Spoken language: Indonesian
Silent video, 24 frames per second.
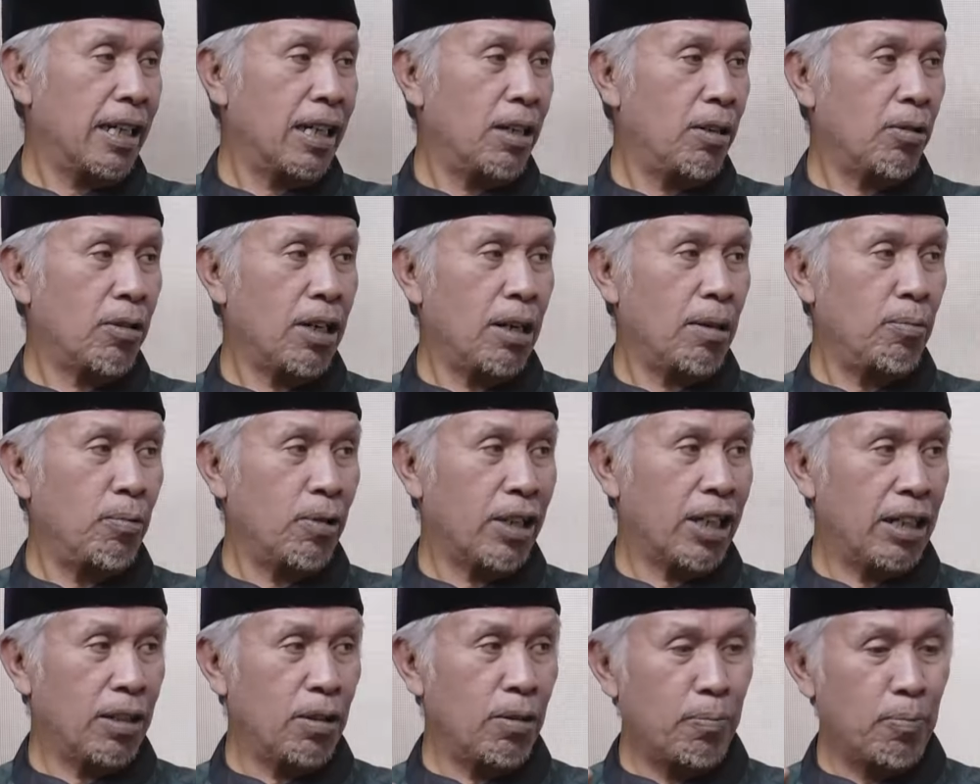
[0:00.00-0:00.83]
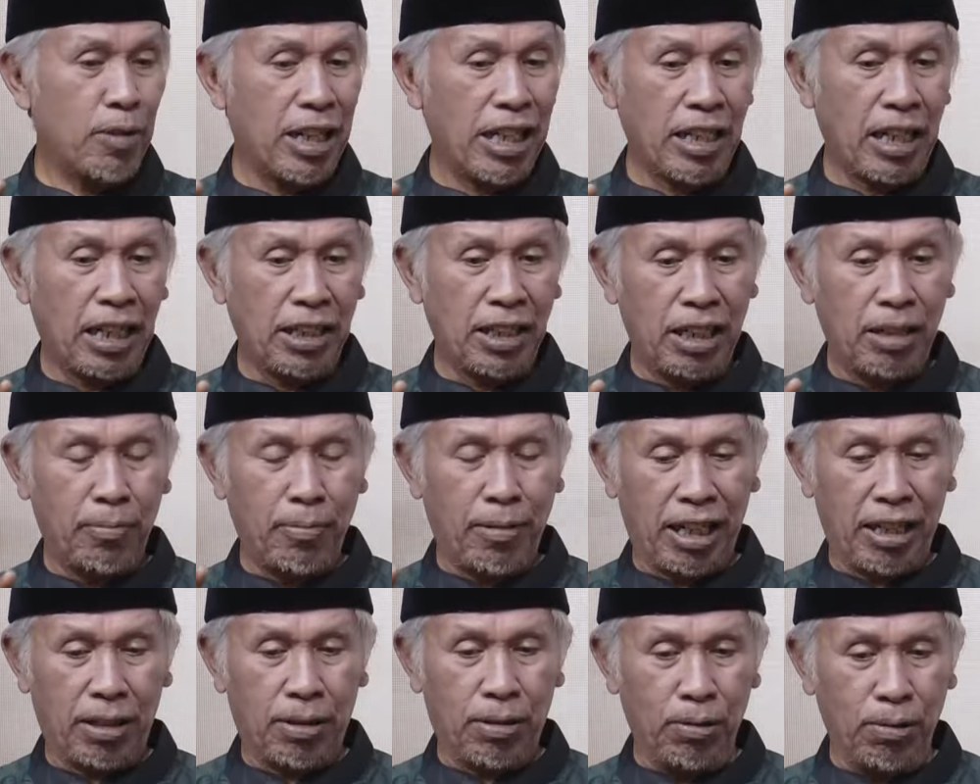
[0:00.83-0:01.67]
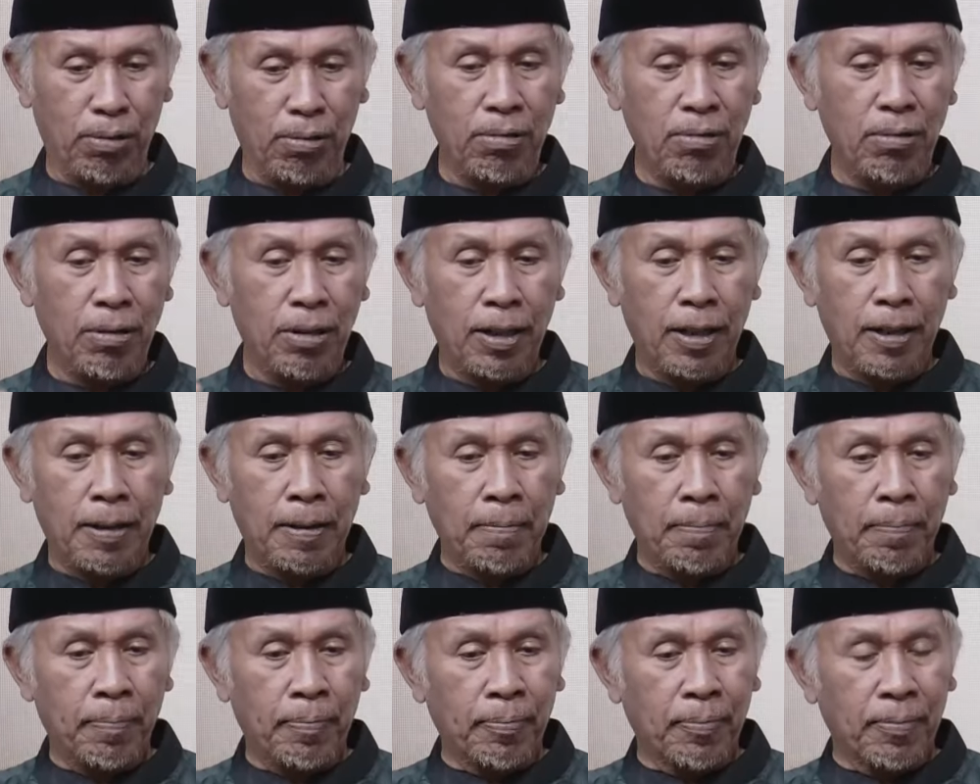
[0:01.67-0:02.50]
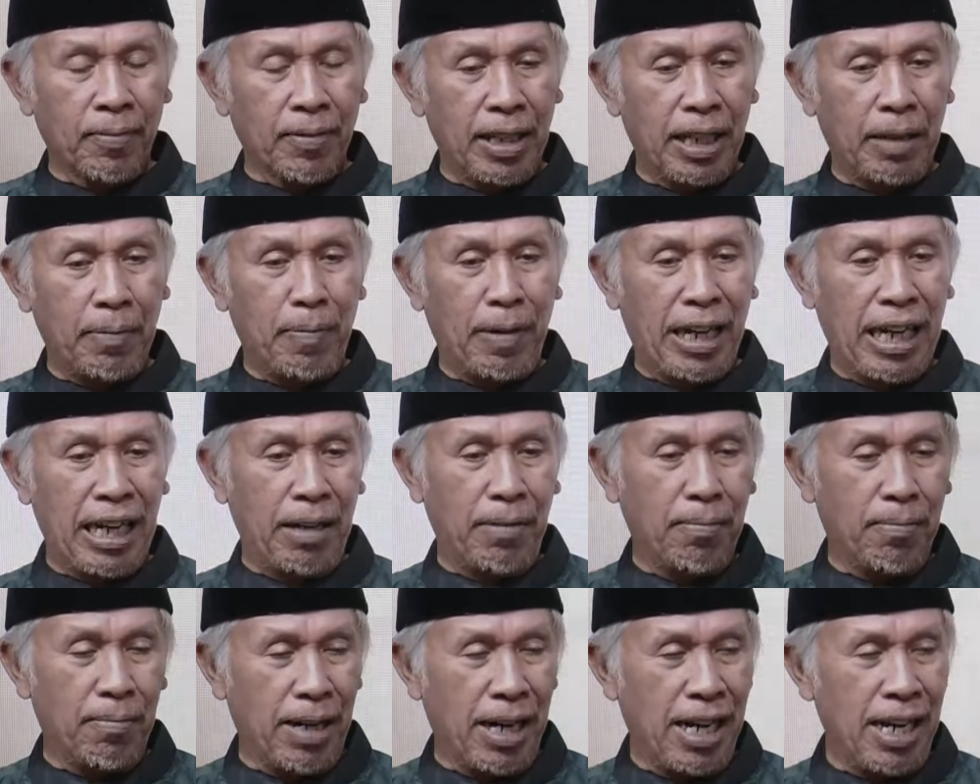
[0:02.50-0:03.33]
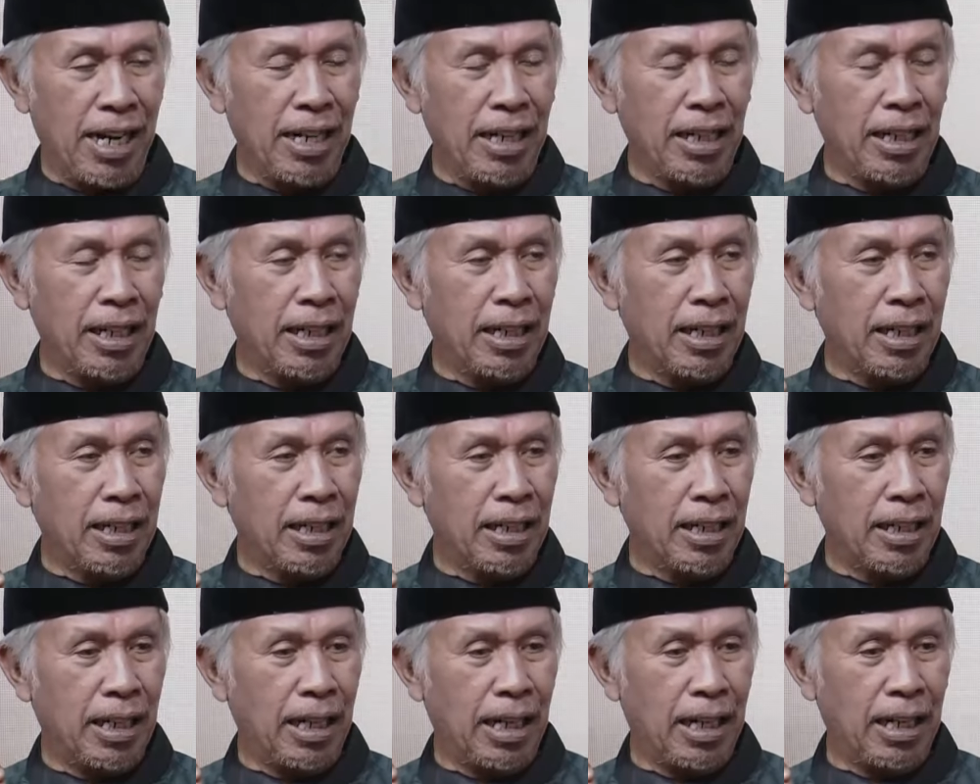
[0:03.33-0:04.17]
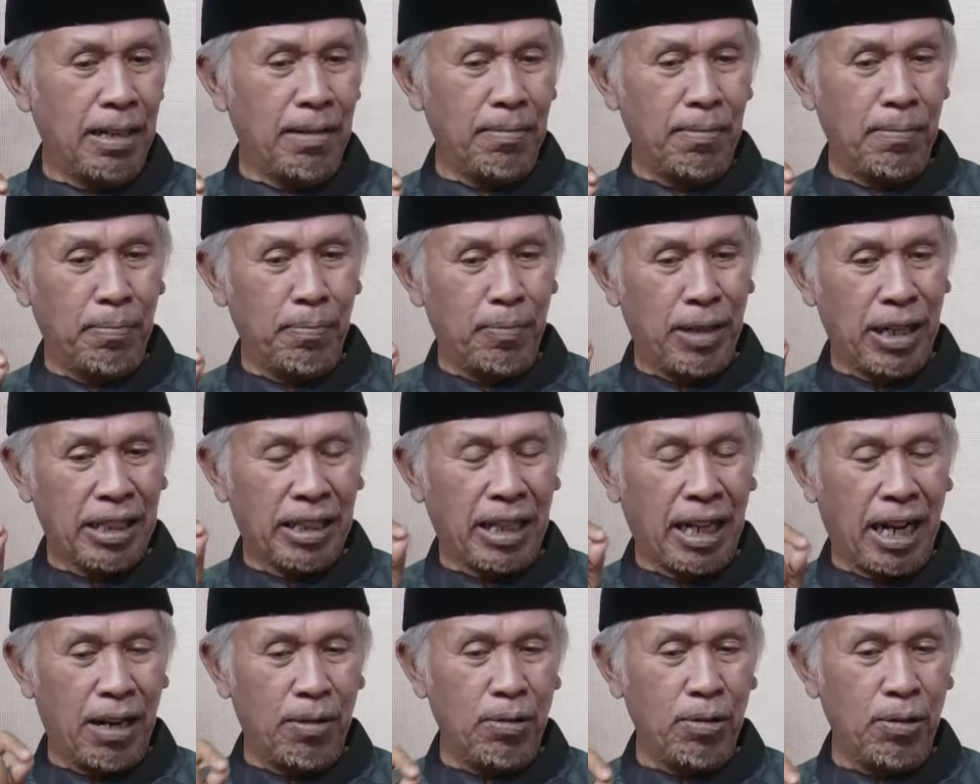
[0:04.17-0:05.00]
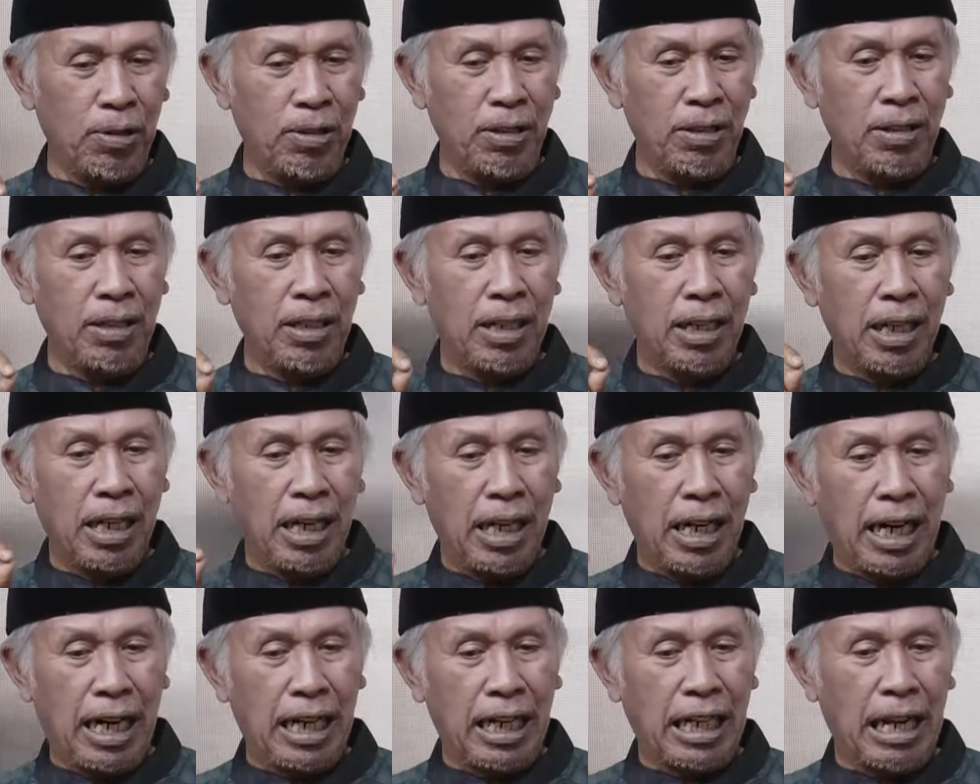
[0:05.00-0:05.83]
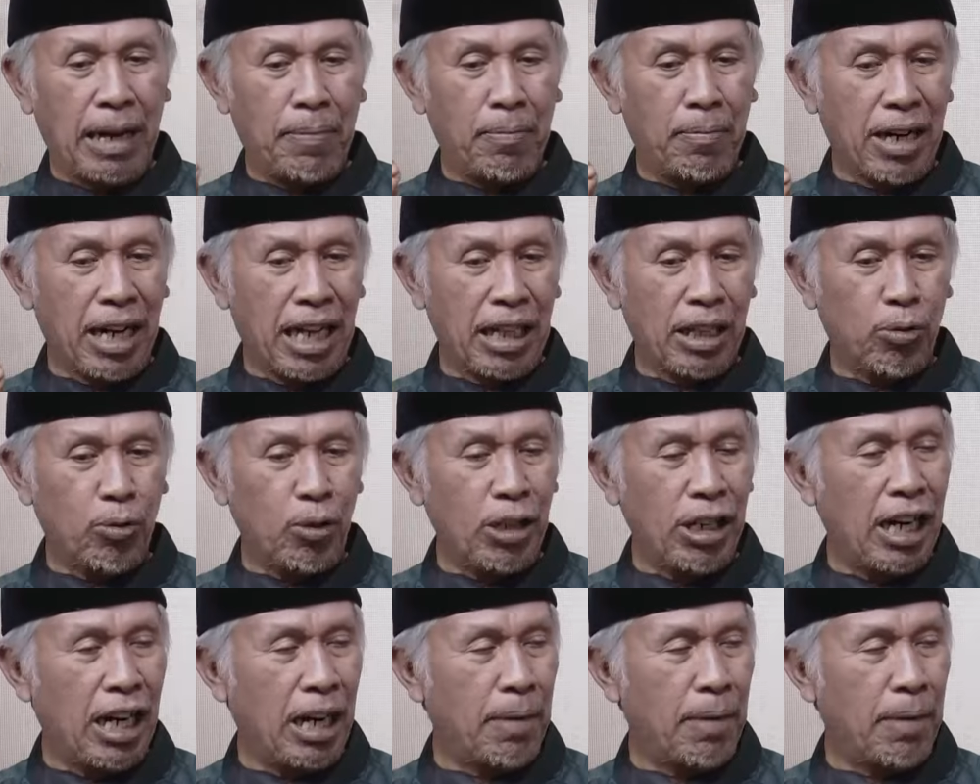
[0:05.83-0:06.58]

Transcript: Kedukan Bukit itu prasasti batu di Palembang yang bertahun 683